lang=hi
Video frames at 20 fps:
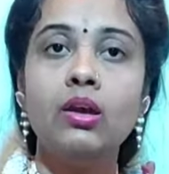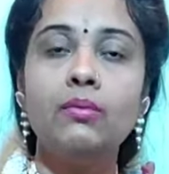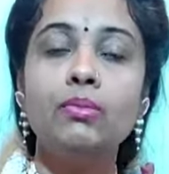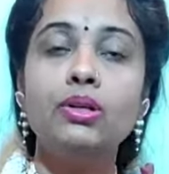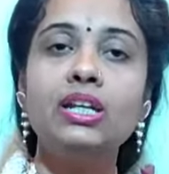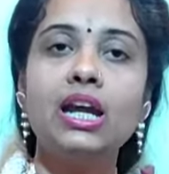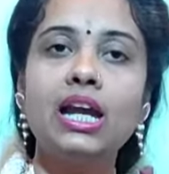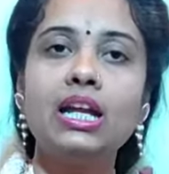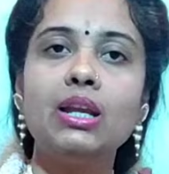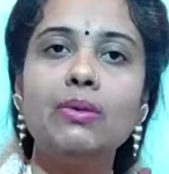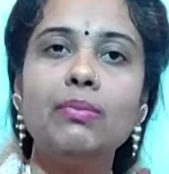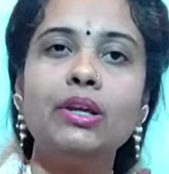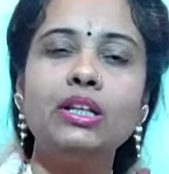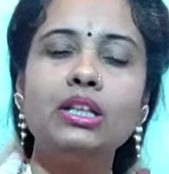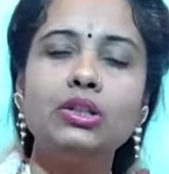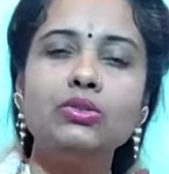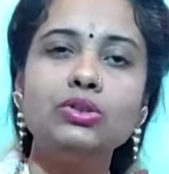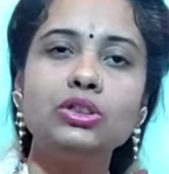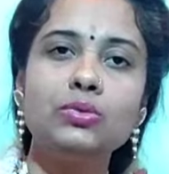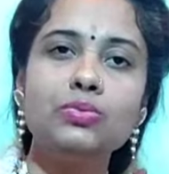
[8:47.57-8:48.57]
मिठाई लपेट
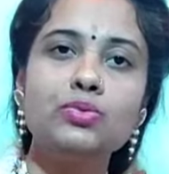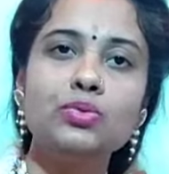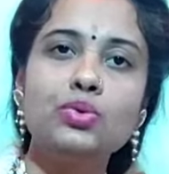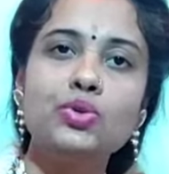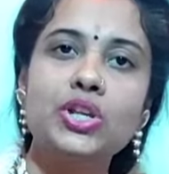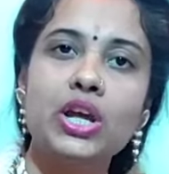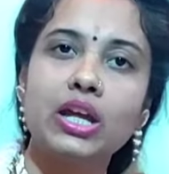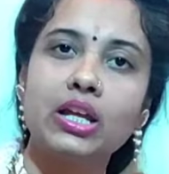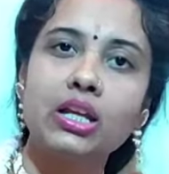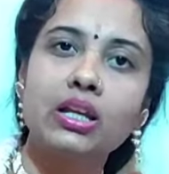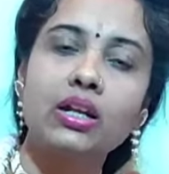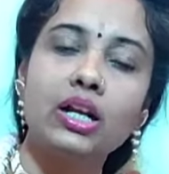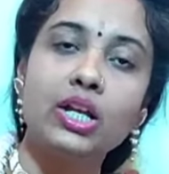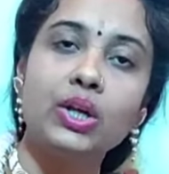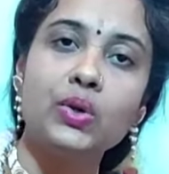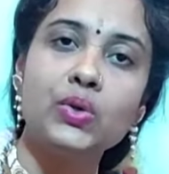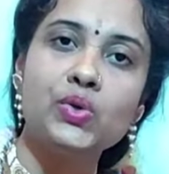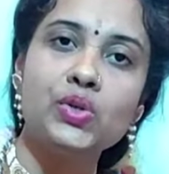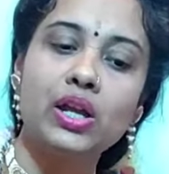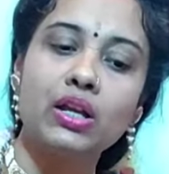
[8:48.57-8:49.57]
के वो जब सूख जाएगी कड़ी
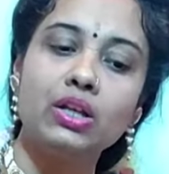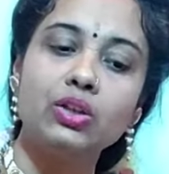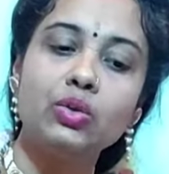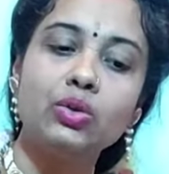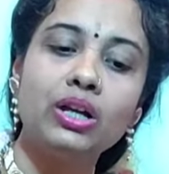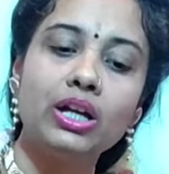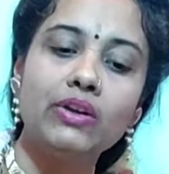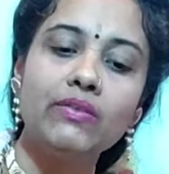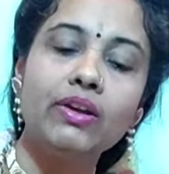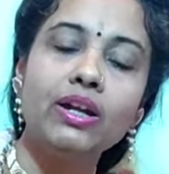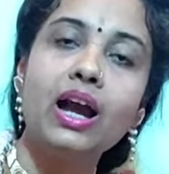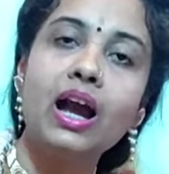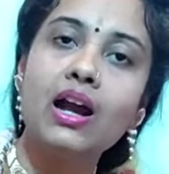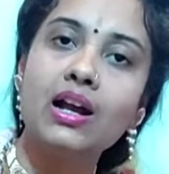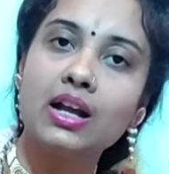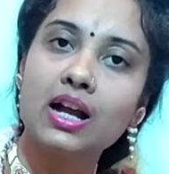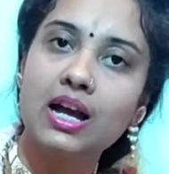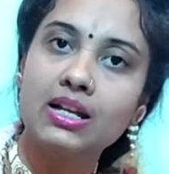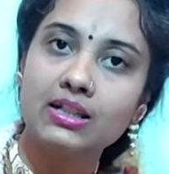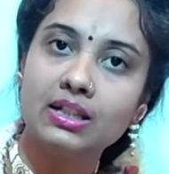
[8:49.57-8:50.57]
हो जाएगी तो करवे का
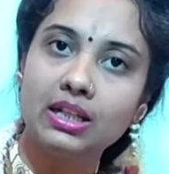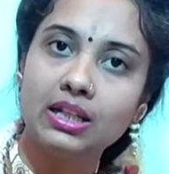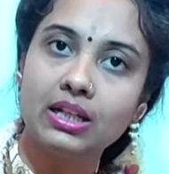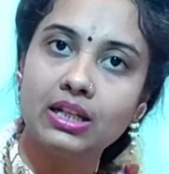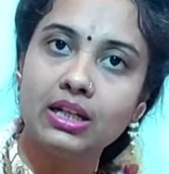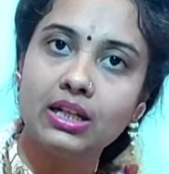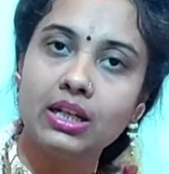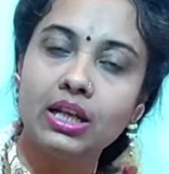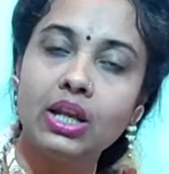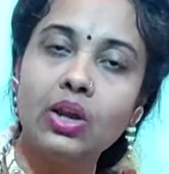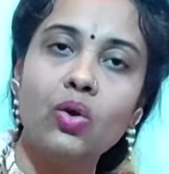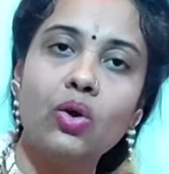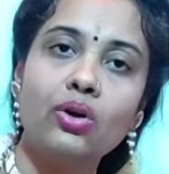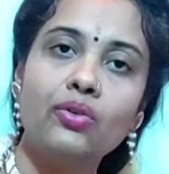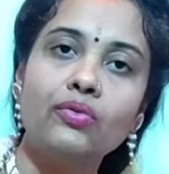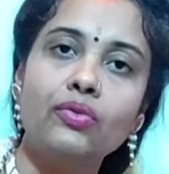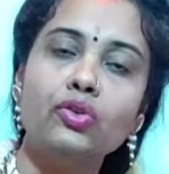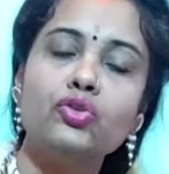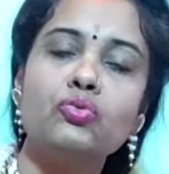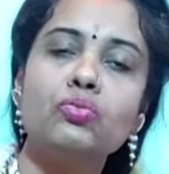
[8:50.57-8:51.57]
आकार दे करके और
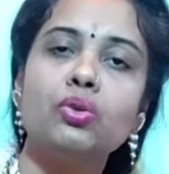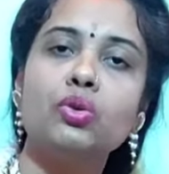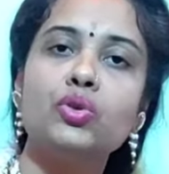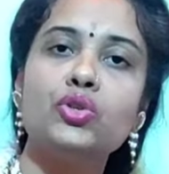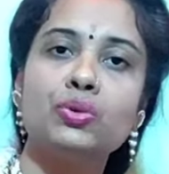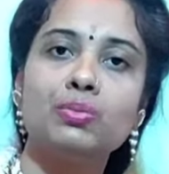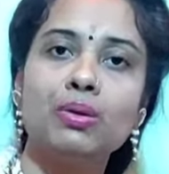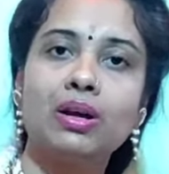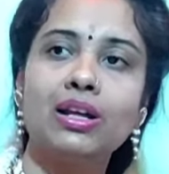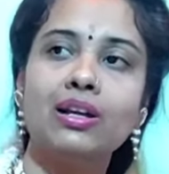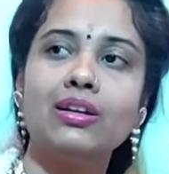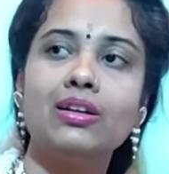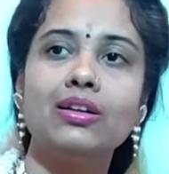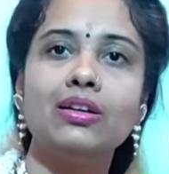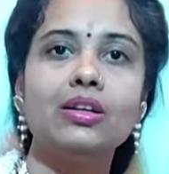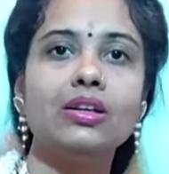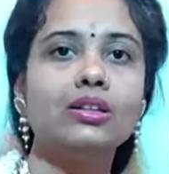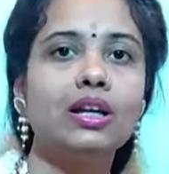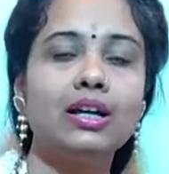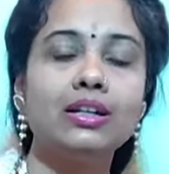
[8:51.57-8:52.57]
फिर उसमें कुछ भर
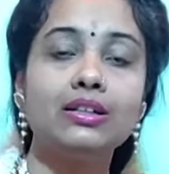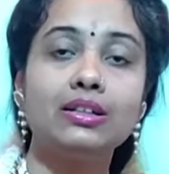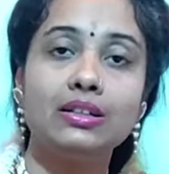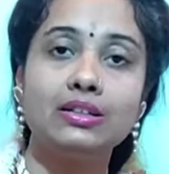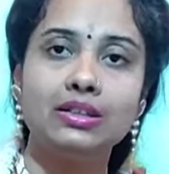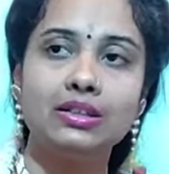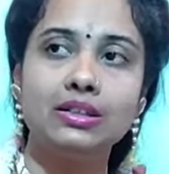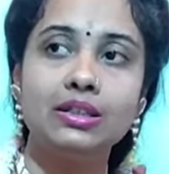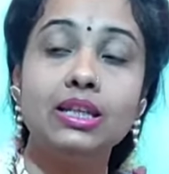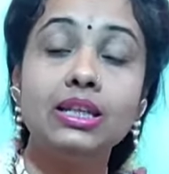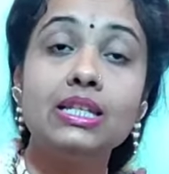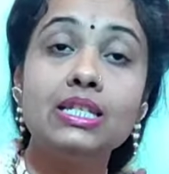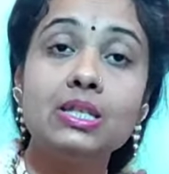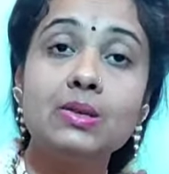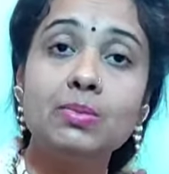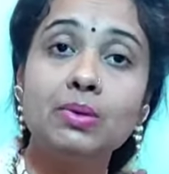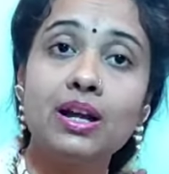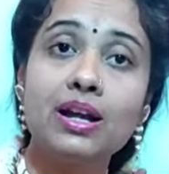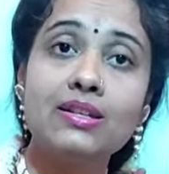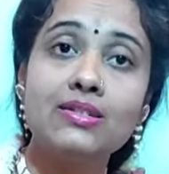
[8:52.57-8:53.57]
करके दान कर सकते हैं किसी
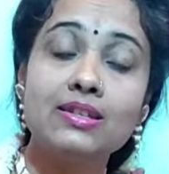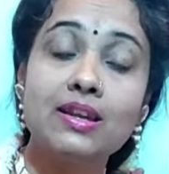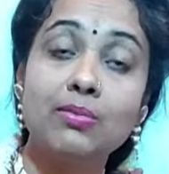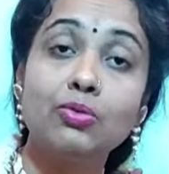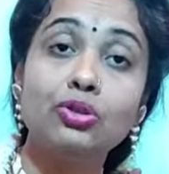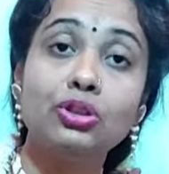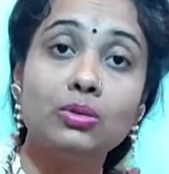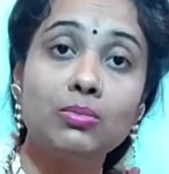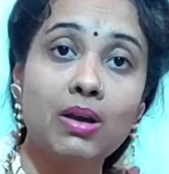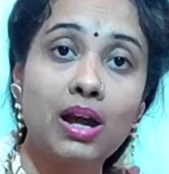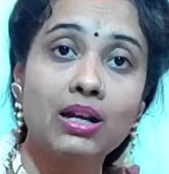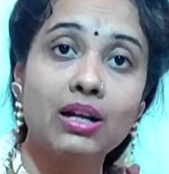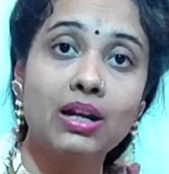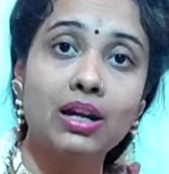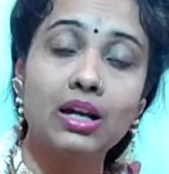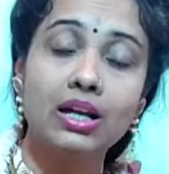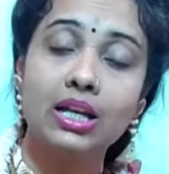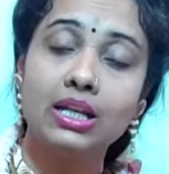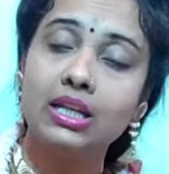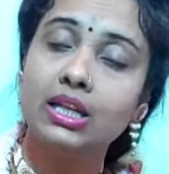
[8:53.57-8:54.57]
प्रकार से आपको दिमाग
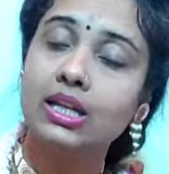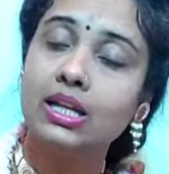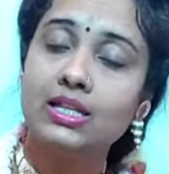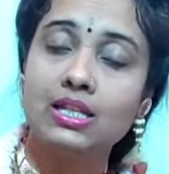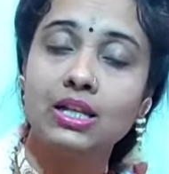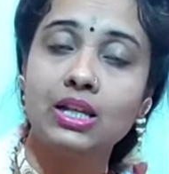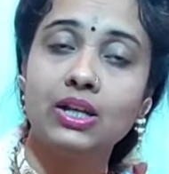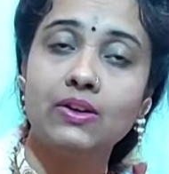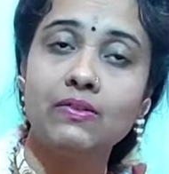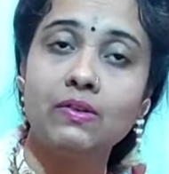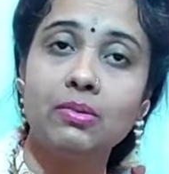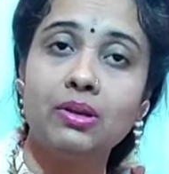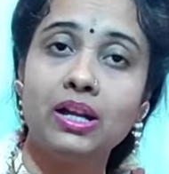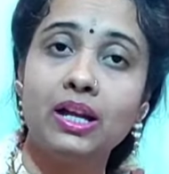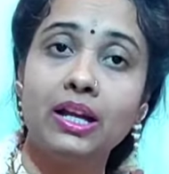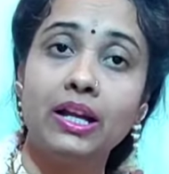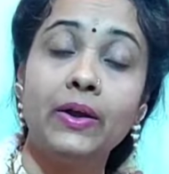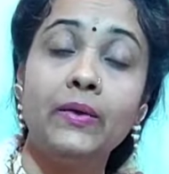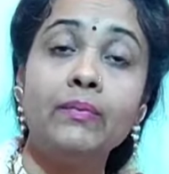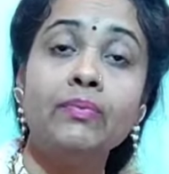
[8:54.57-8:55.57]
लगाना है कि कैसे करवा
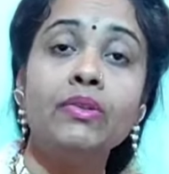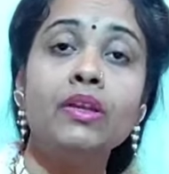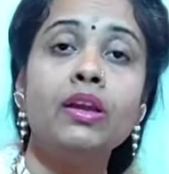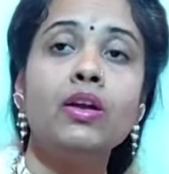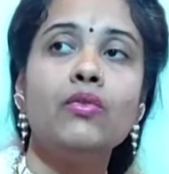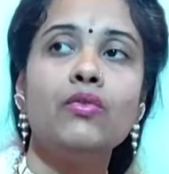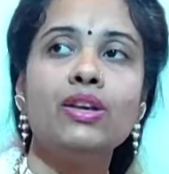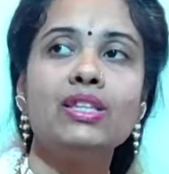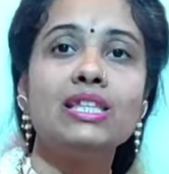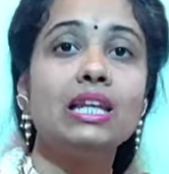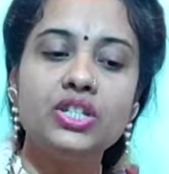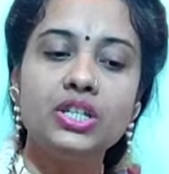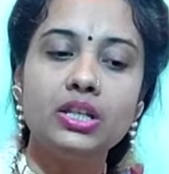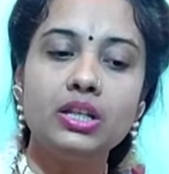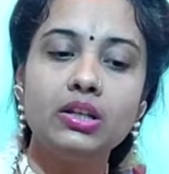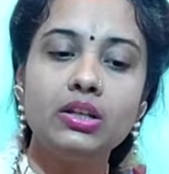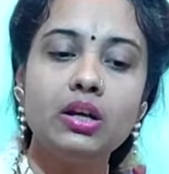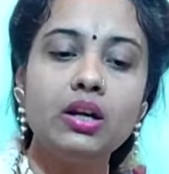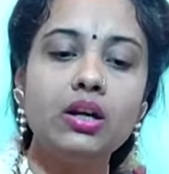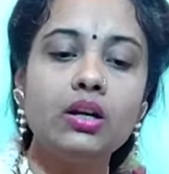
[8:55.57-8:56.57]
बनाना है वैसे
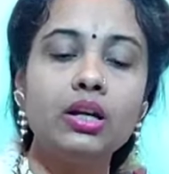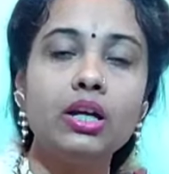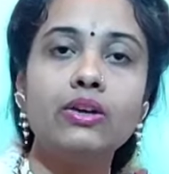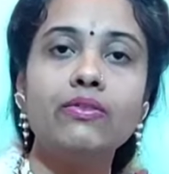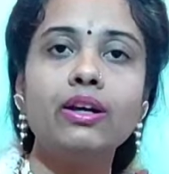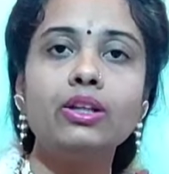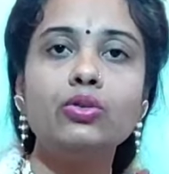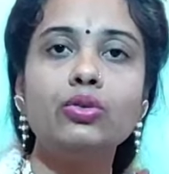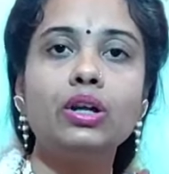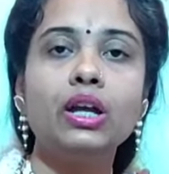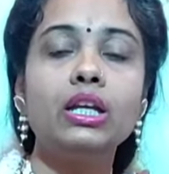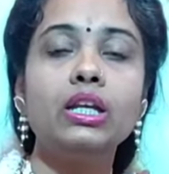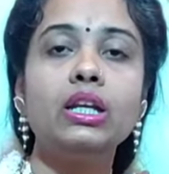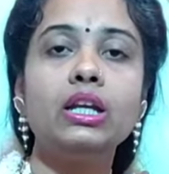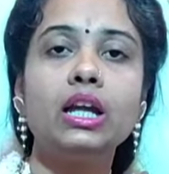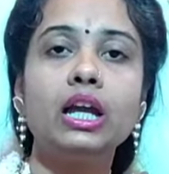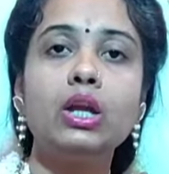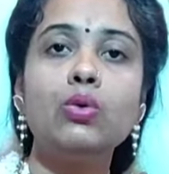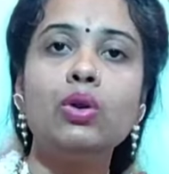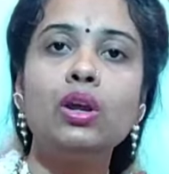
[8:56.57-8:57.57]
चीनी का करवा तो कहीं ना
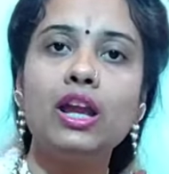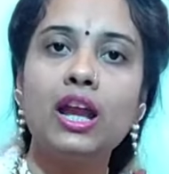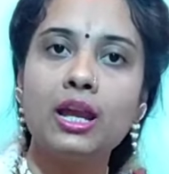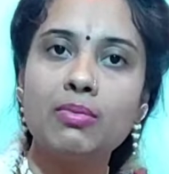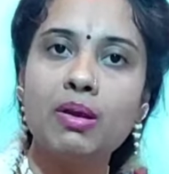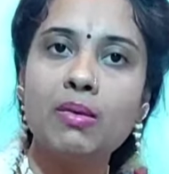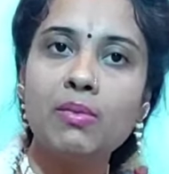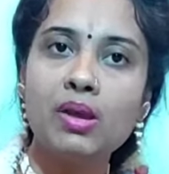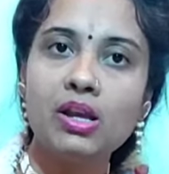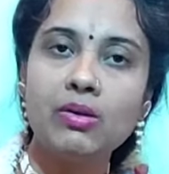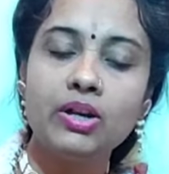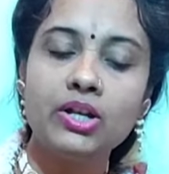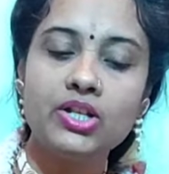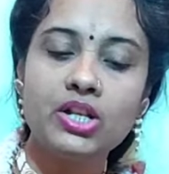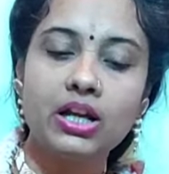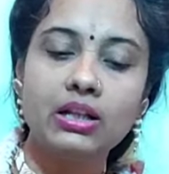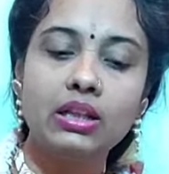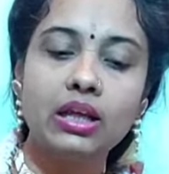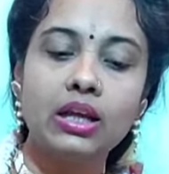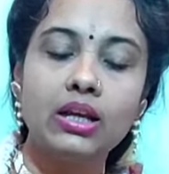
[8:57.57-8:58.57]
कहीं उल्लेख में मिल भी
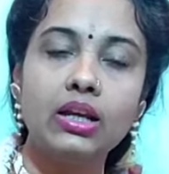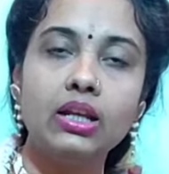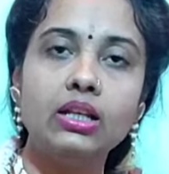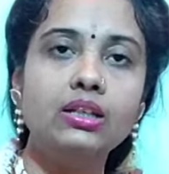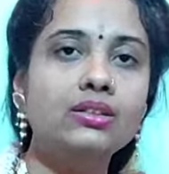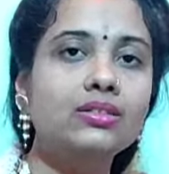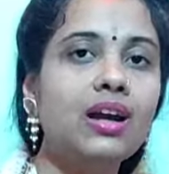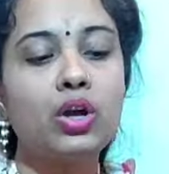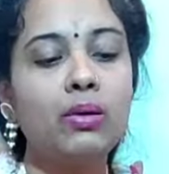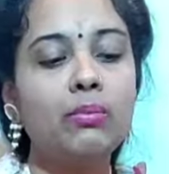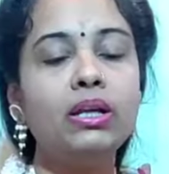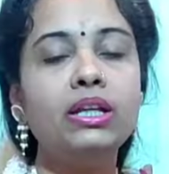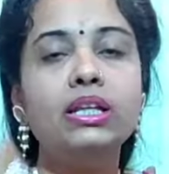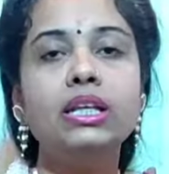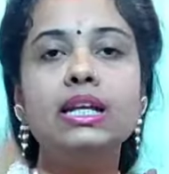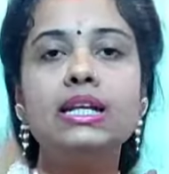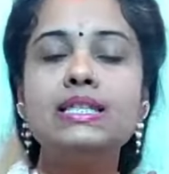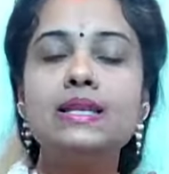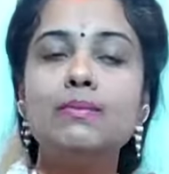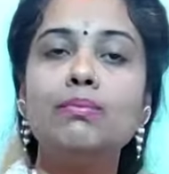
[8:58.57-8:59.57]
जाता है लेकिन वह मिट्टी
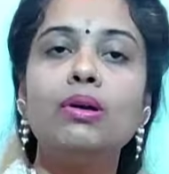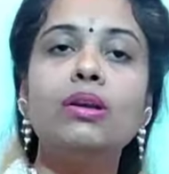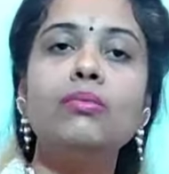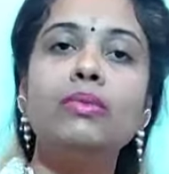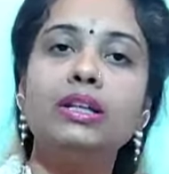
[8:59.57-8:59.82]
का सिंपल